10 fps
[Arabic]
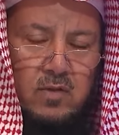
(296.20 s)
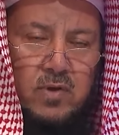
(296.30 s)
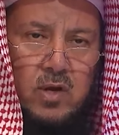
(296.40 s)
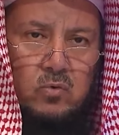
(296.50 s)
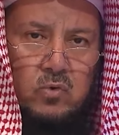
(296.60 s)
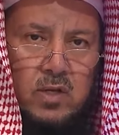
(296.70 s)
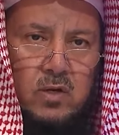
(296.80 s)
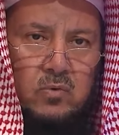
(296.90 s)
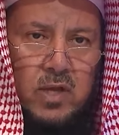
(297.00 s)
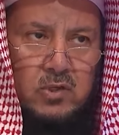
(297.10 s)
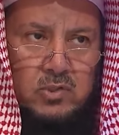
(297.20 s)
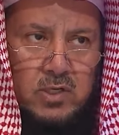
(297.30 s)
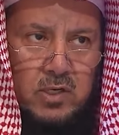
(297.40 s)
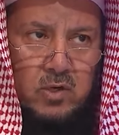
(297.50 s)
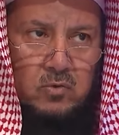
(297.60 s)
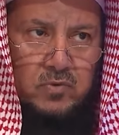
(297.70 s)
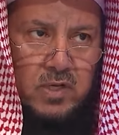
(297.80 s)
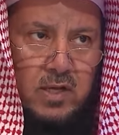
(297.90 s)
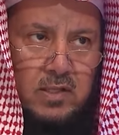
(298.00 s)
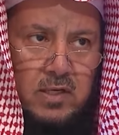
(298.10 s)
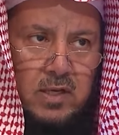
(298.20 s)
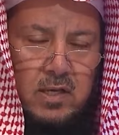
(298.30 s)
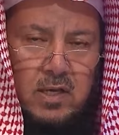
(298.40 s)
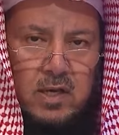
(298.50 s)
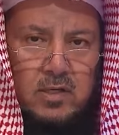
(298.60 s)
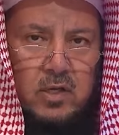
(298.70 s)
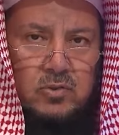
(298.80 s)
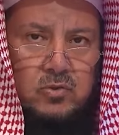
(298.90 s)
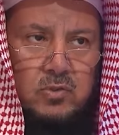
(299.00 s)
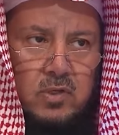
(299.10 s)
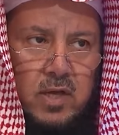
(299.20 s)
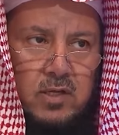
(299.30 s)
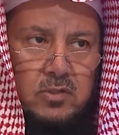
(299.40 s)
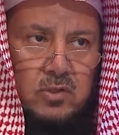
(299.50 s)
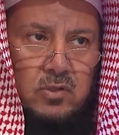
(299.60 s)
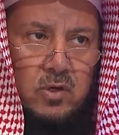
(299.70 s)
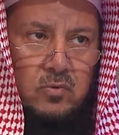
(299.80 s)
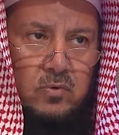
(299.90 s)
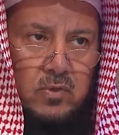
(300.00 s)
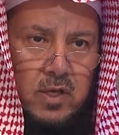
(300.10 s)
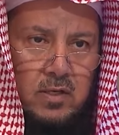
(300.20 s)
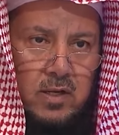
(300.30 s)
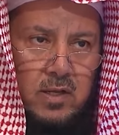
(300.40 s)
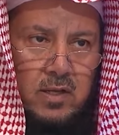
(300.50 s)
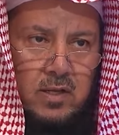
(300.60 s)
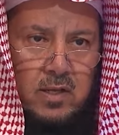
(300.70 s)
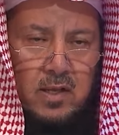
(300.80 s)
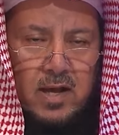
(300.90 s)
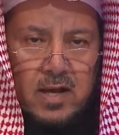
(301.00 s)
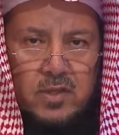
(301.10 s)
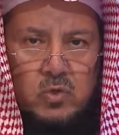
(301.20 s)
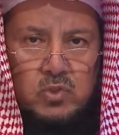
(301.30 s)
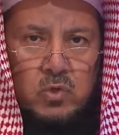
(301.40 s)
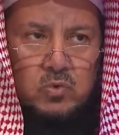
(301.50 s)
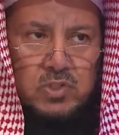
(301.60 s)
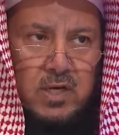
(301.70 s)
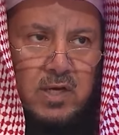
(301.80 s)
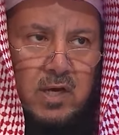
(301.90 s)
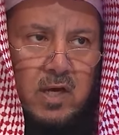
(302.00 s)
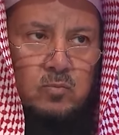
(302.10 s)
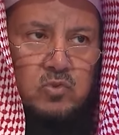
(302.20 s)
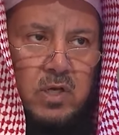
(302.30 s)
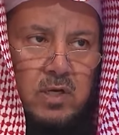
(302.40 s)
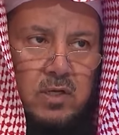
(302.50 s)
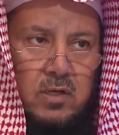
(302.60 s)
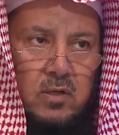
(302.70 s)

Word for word: فنقول أنه لا يشرع له في هذه الحالة أن يسجد لا يشرع له لأن هذا يشوش على المصلين